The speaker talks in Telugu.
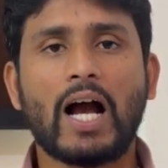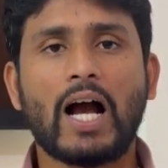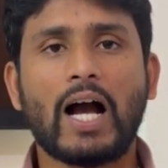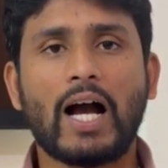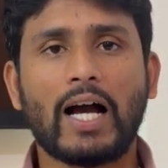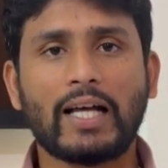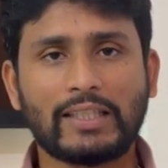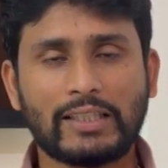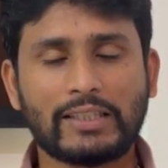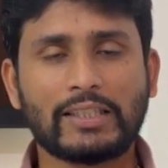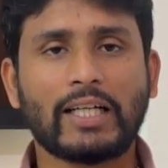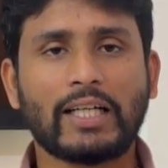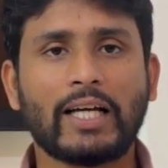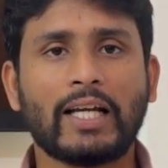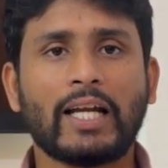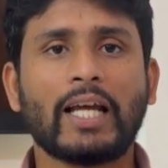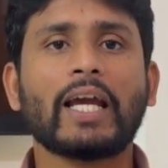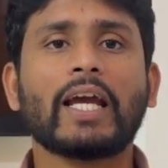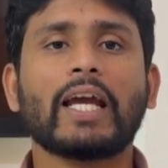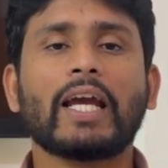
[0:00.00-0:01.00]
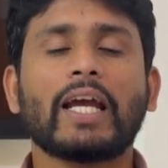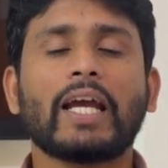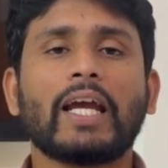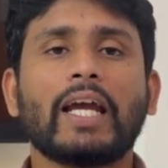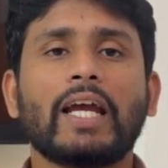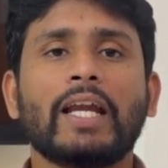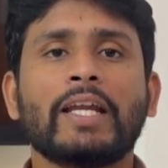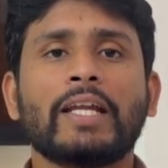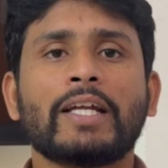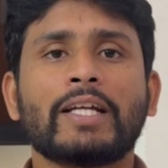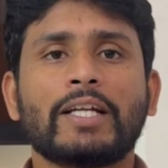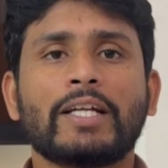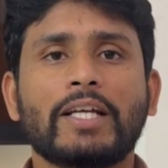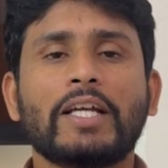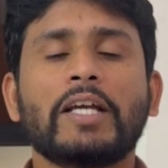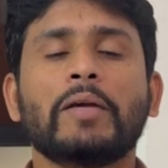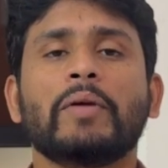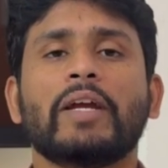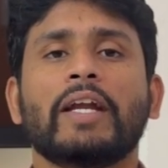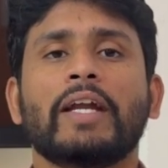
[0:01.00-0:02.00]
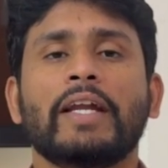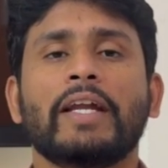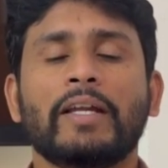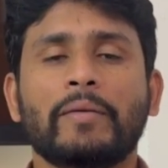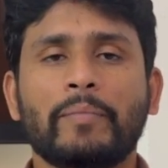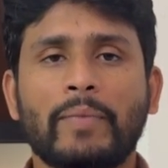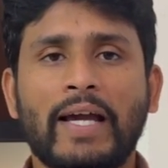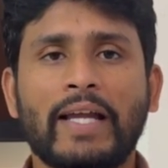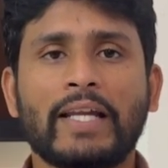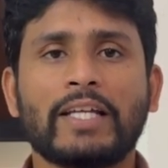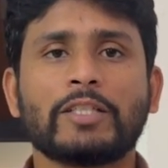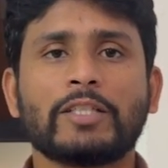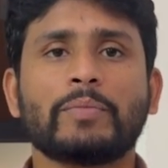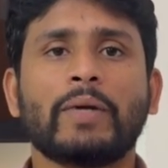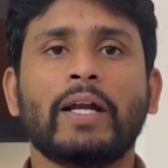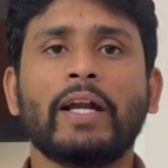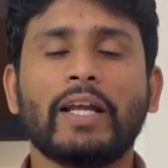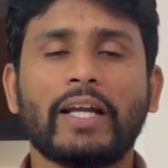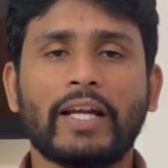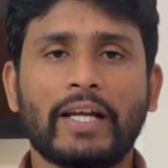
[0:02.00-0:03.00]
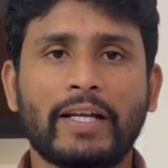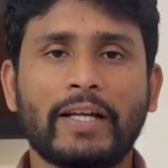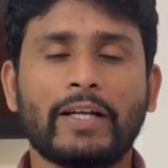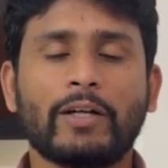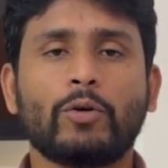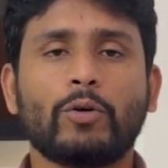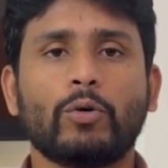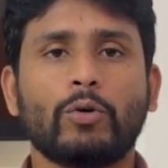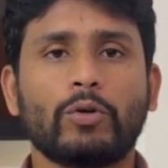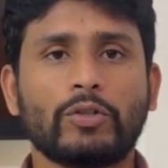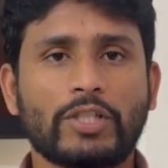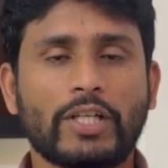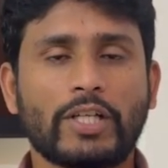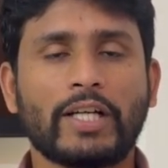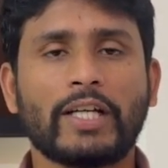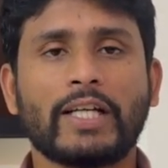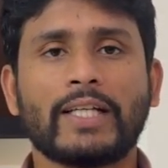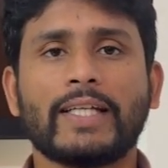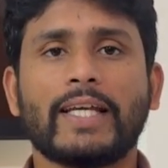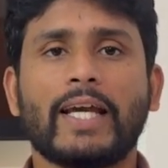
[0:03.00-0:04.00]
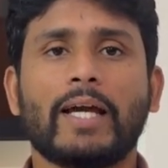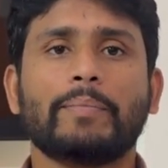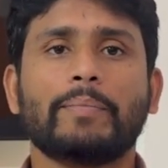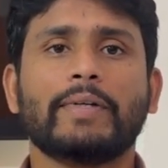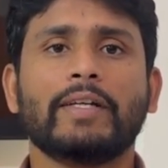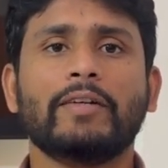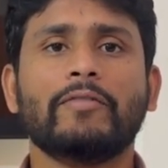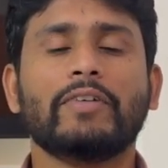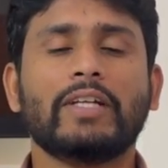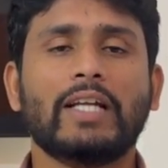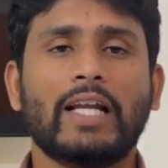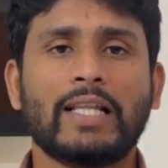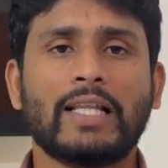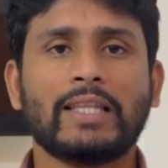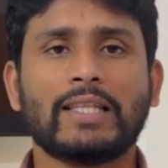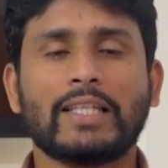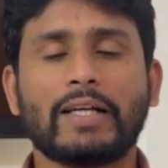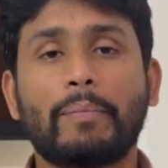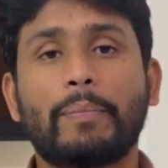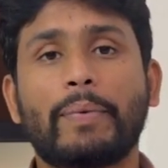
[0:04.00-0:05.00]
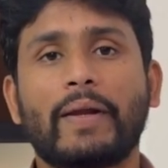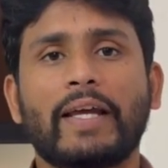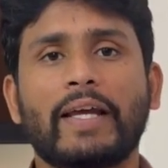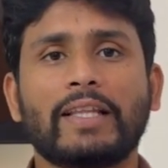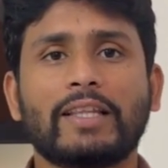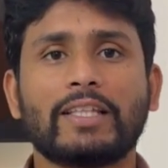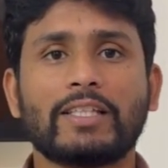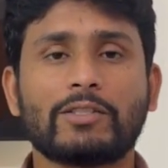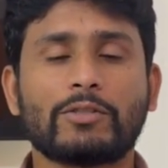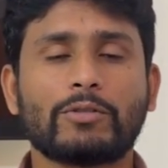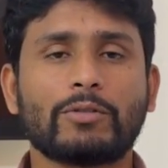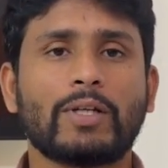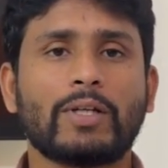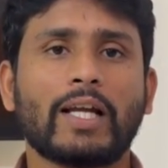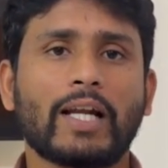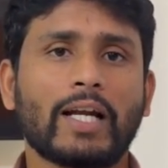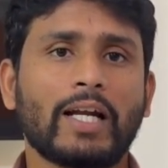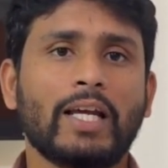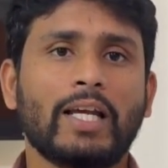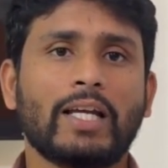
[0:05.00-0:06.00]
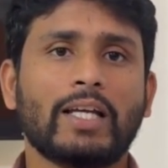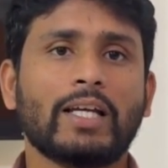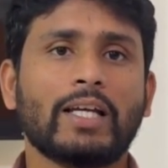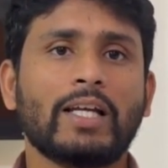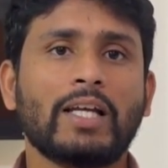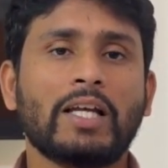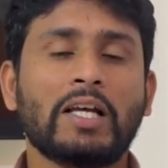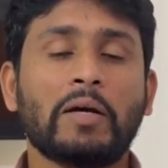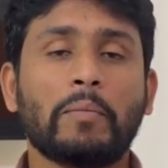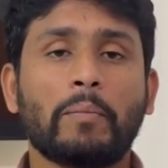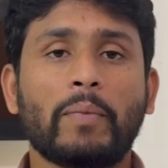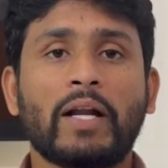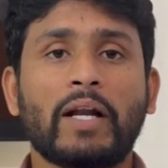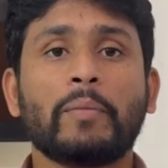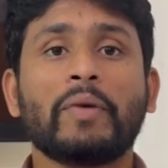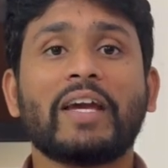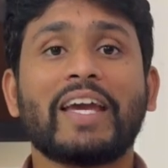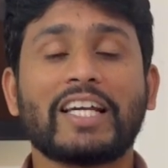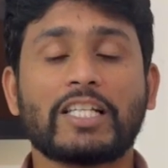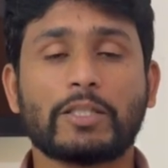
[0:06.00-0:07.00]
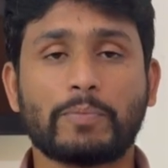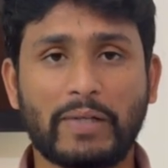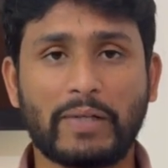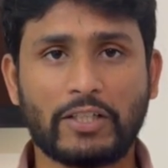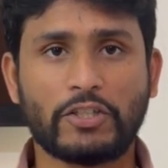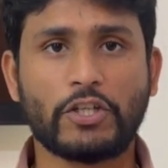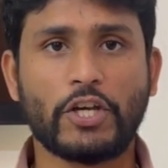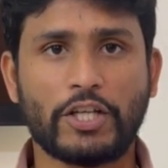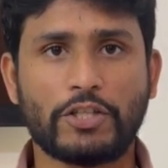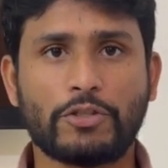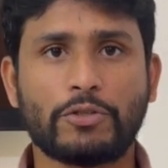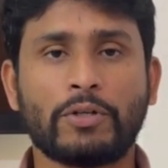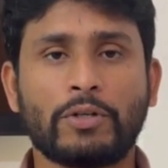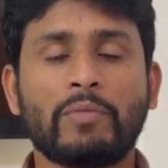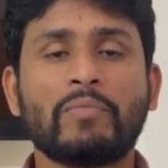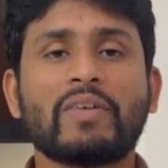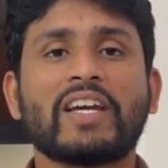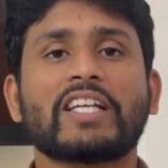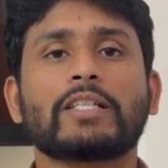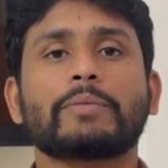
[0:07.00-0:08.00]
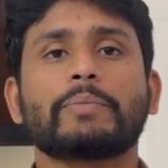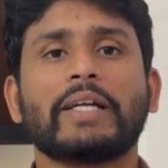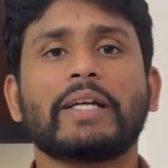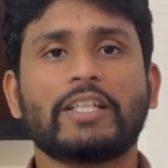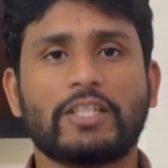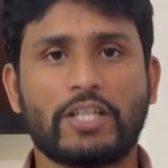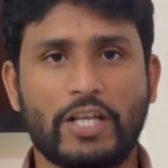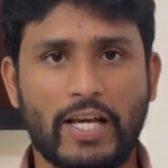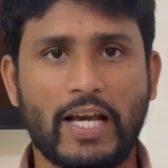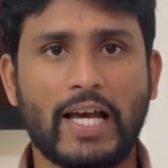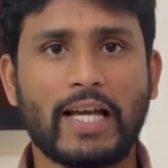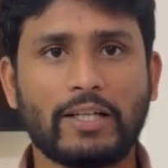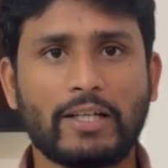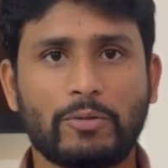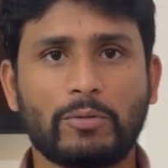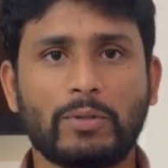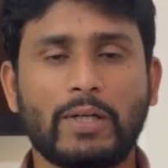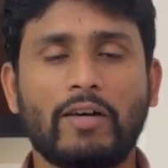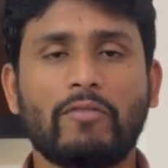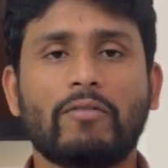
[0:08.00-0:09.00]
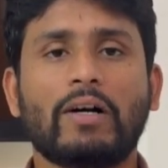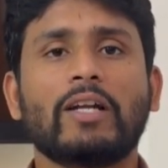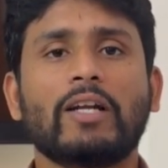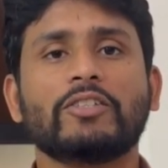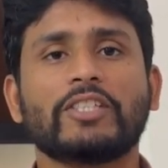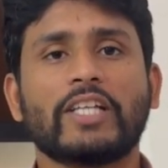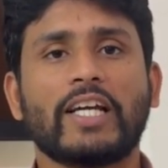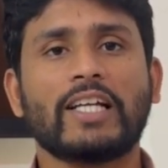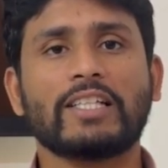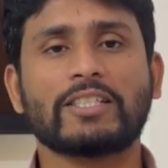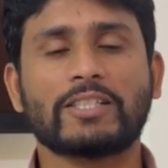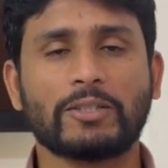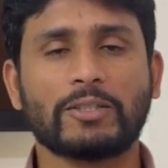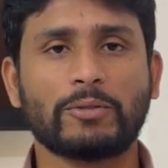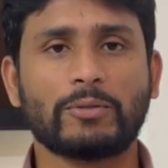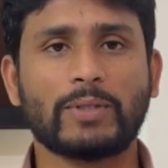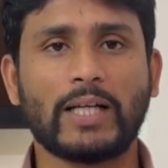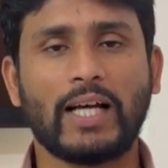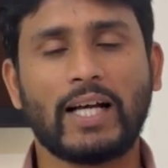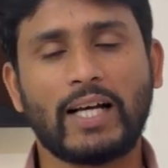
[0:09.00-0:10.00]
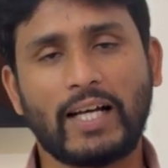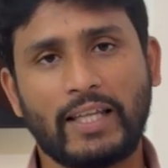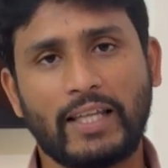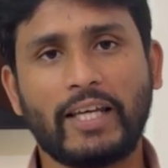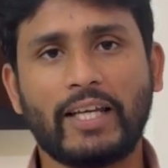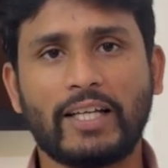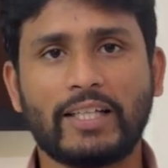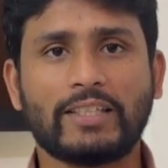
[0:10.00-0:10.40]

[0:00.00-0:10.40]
ఆ దిశగానే ఇండియన్ టీమ్ ఇండియన్ మేనేజ్మెంట్ ఇండియన్ కోచ్ ఇండియన్ కెప్టెన్ వీళ్ళంతా ప్రయత్నిస్తున్నారని మనం ఎక్స్పెక్ట్ చేస్తున్నాం ఎక్స్పెక్ట్ చేయాలి కూడా వాళ్ళు చేయాల్సింది కూడా అదే